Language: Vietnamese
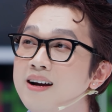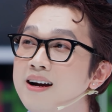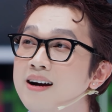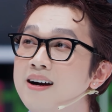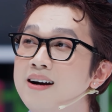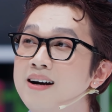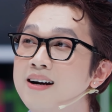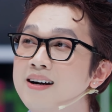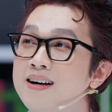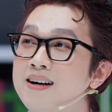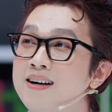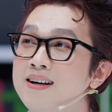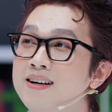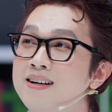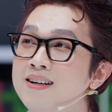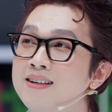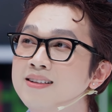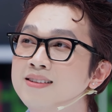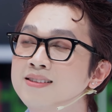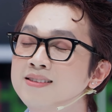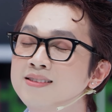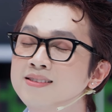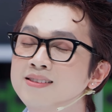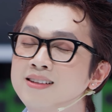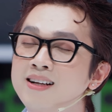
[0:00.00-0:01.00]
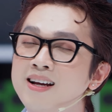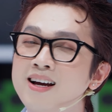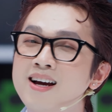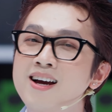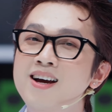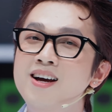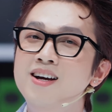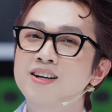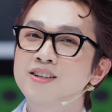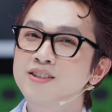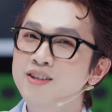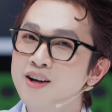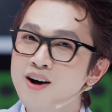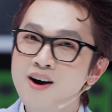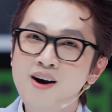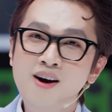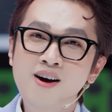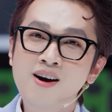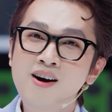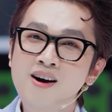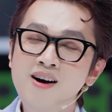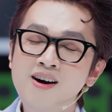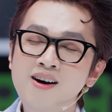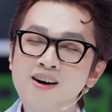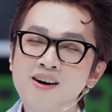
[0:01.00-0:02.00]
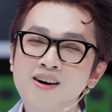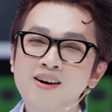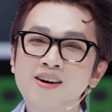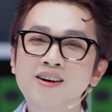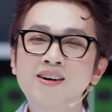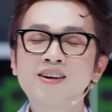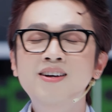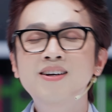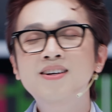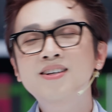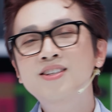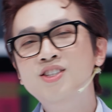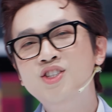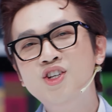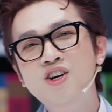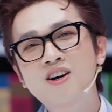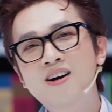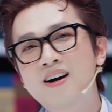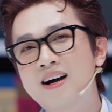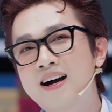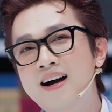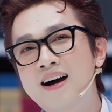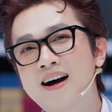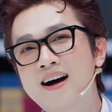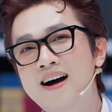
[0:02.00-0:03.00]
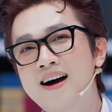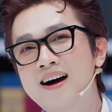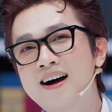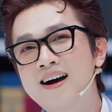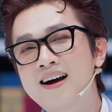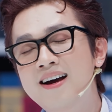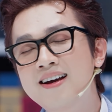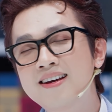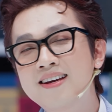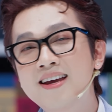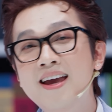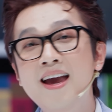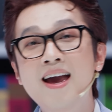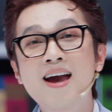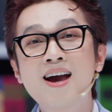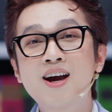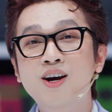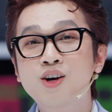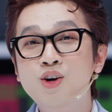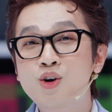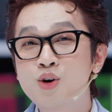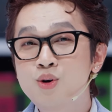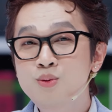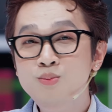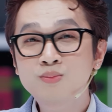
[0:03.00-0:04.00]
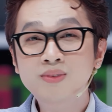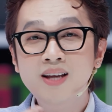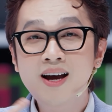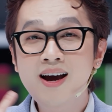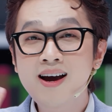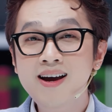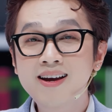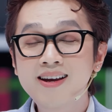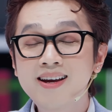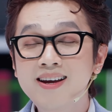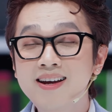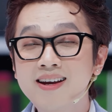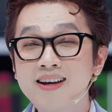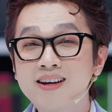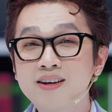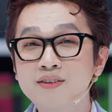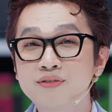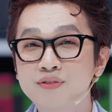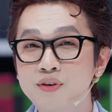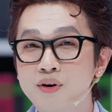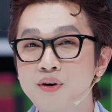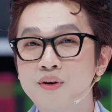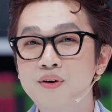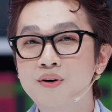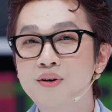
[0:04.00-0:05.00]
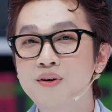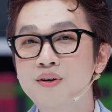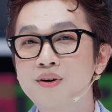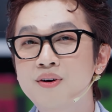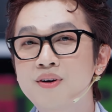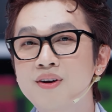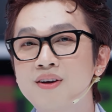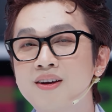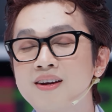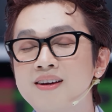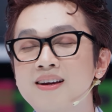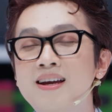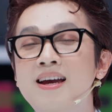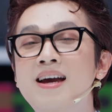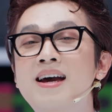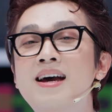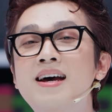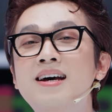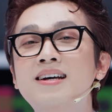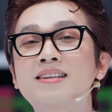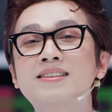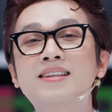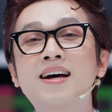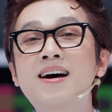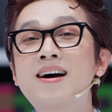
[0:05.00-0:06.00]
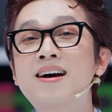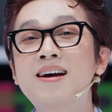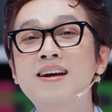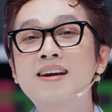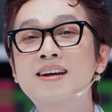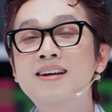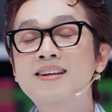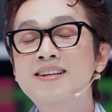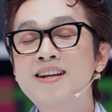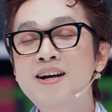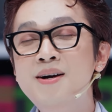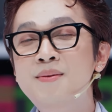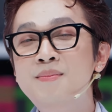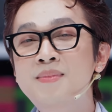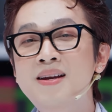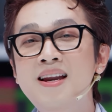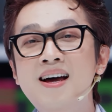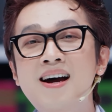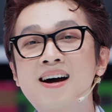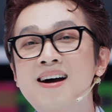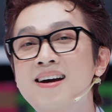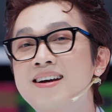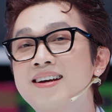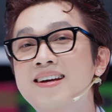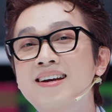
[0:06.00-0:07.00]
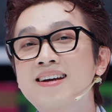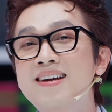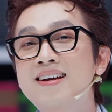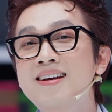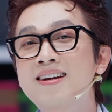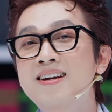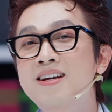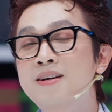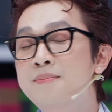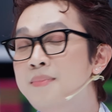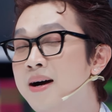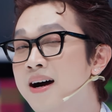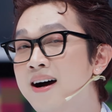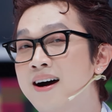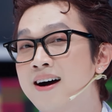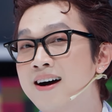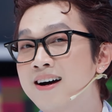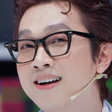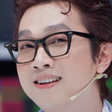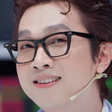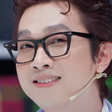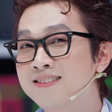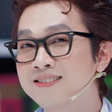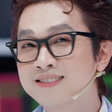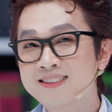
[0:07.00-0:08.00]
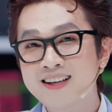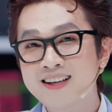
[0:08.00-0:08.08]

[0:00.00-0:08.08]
khăn nói cho ai cũng thấy vui tay nắm lấy bàn